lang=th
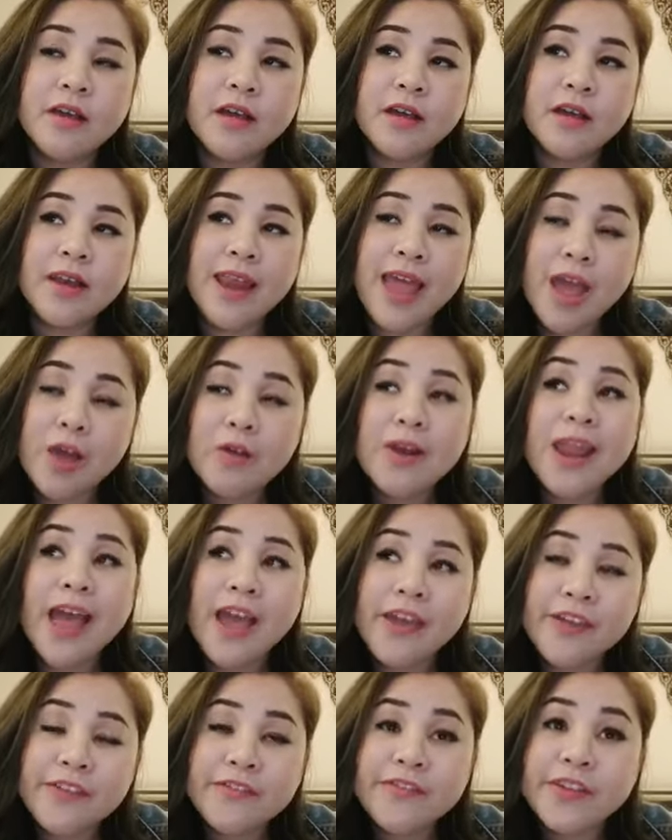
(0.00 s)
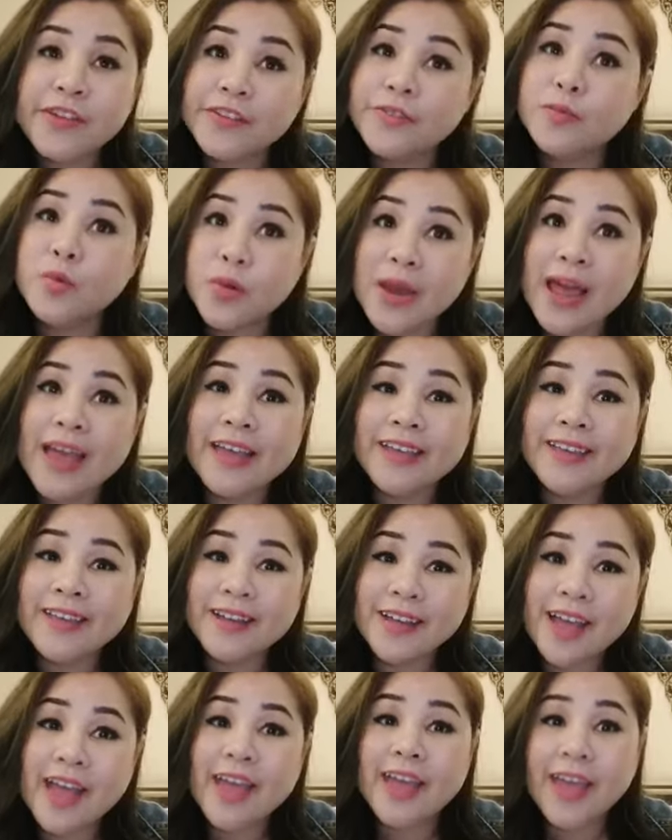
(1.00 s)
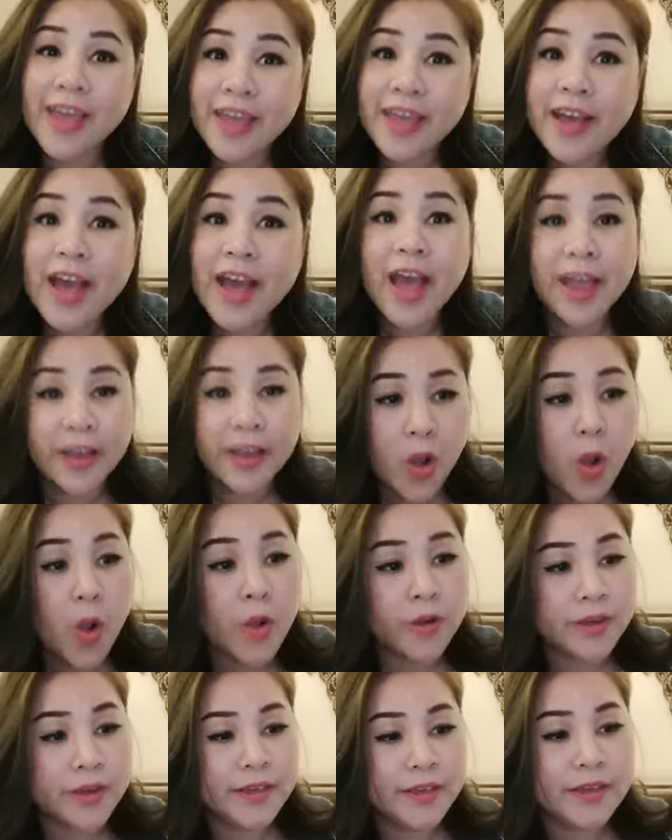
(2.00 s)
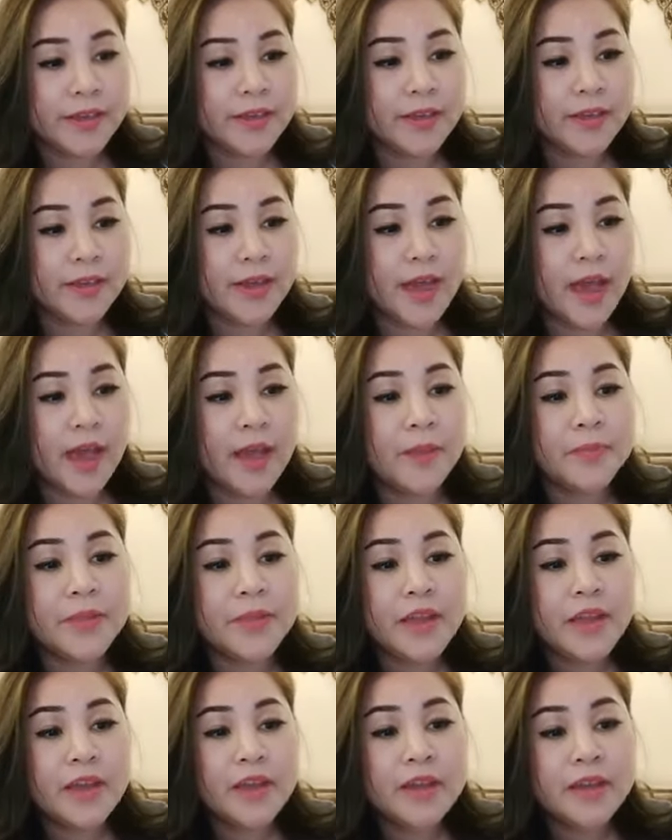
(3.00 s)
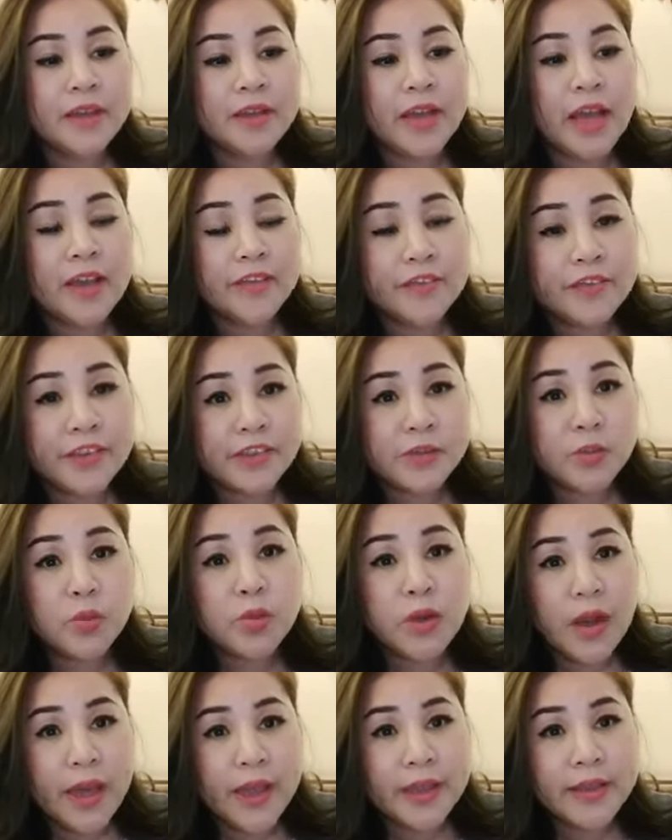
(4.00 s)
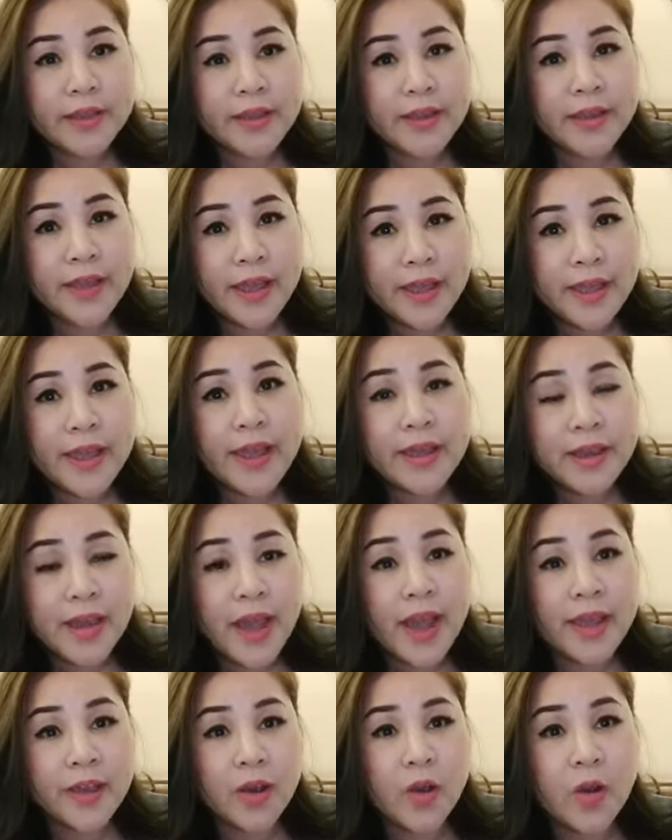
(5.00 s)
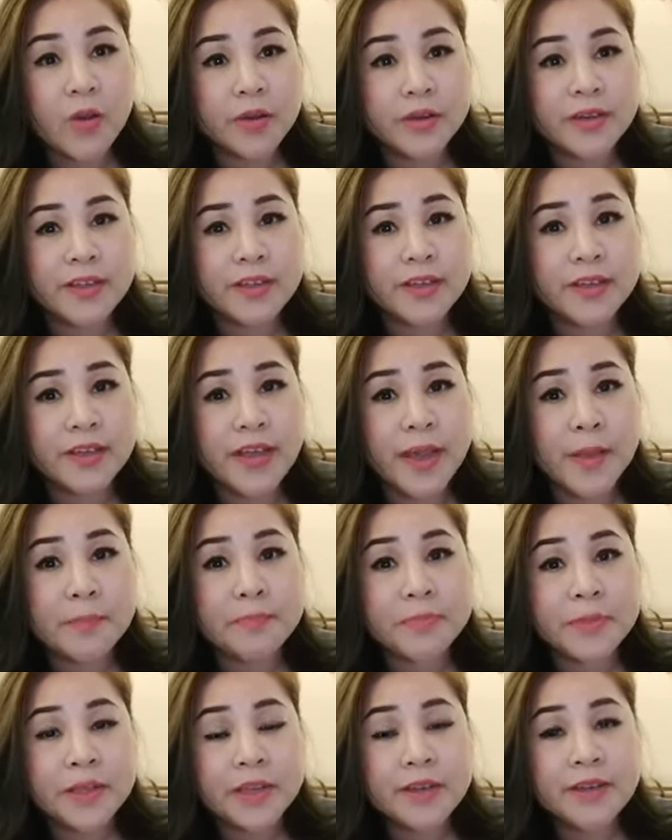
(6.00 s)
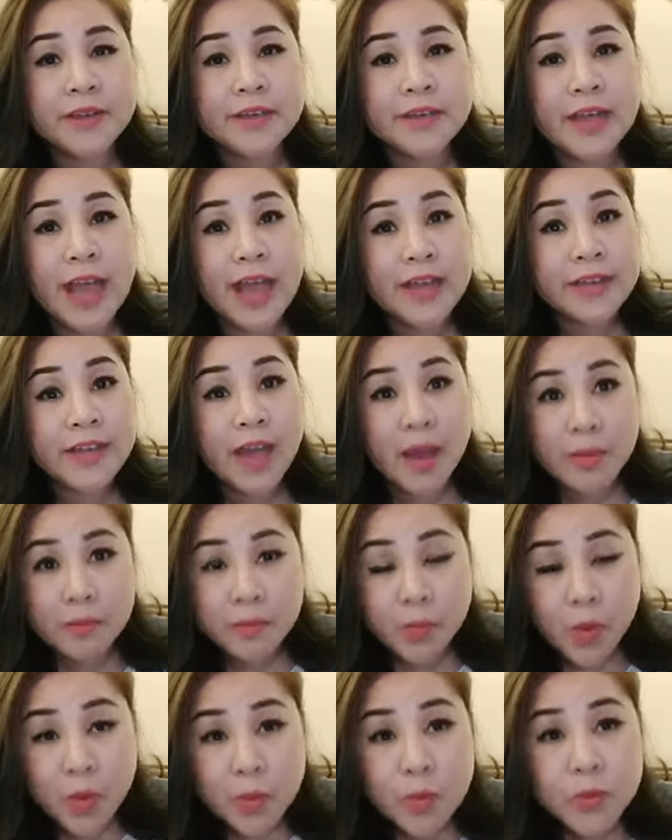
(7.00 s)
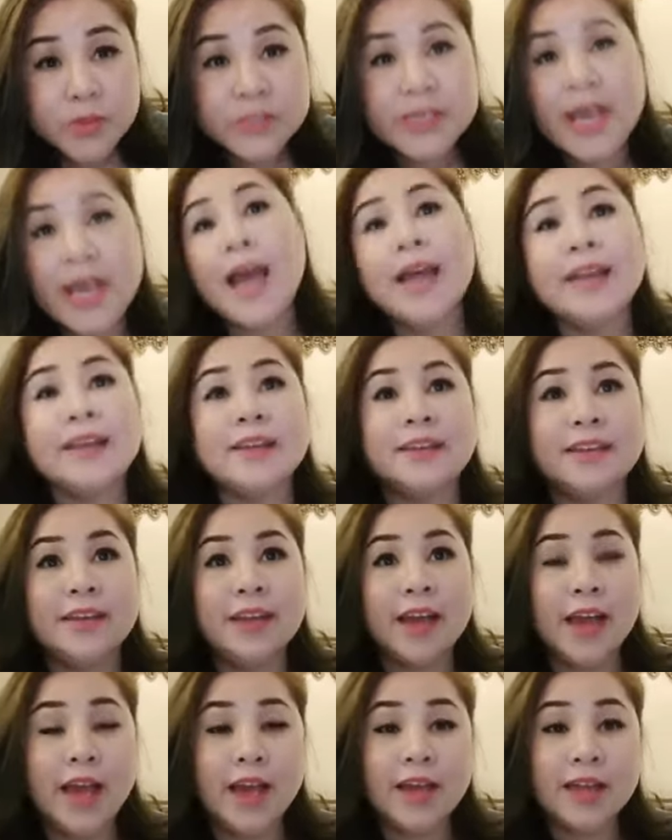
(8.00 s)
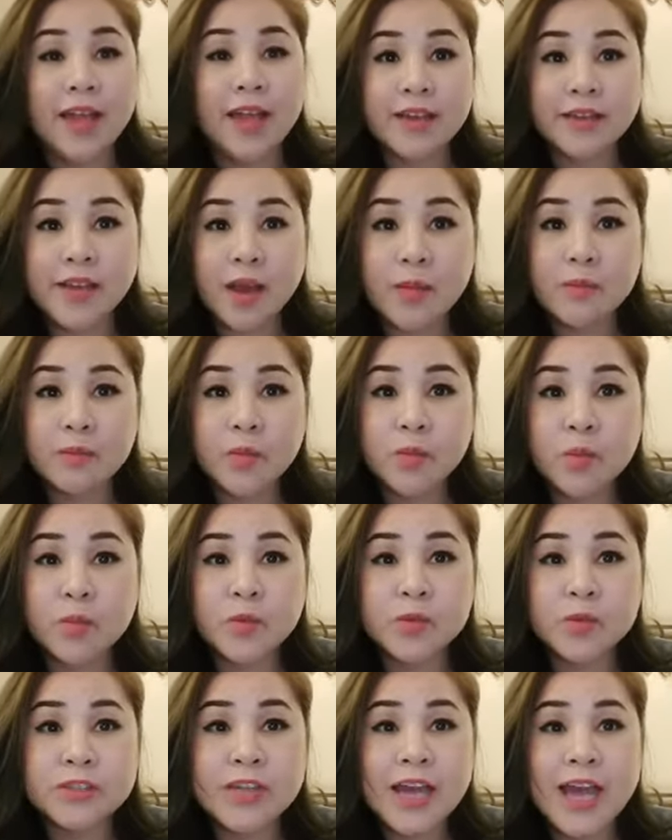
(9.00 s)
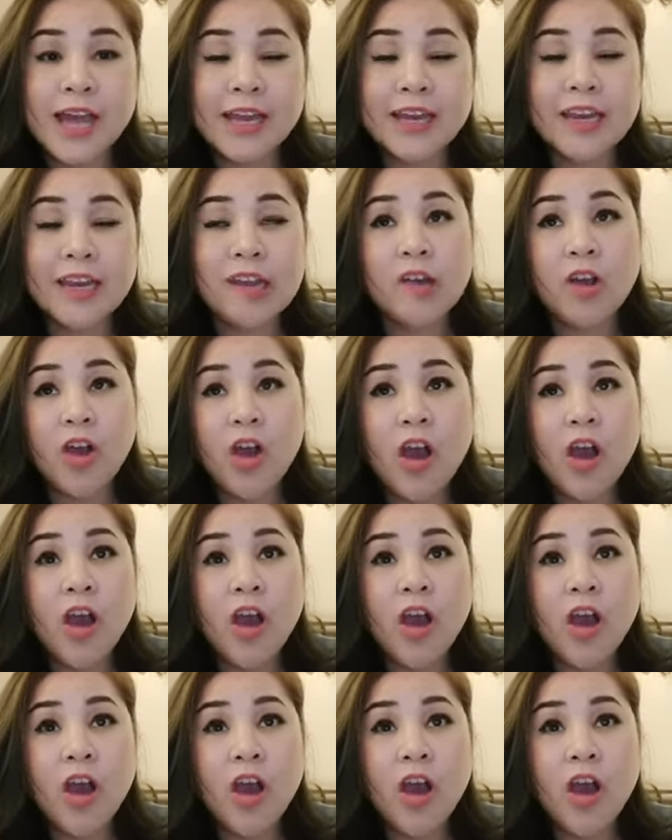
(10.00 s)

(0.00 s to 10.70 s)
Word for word: แล้วไลฟ์ Facebook ไลฟ์ยังไงให้ขายของดีนะคะ การ Facebook ไลฟ์ยังไงให้ขายของดีเนี่ย การทำโปรโมชั่นนะคะ การทำโปรโมชั่นแล้วก็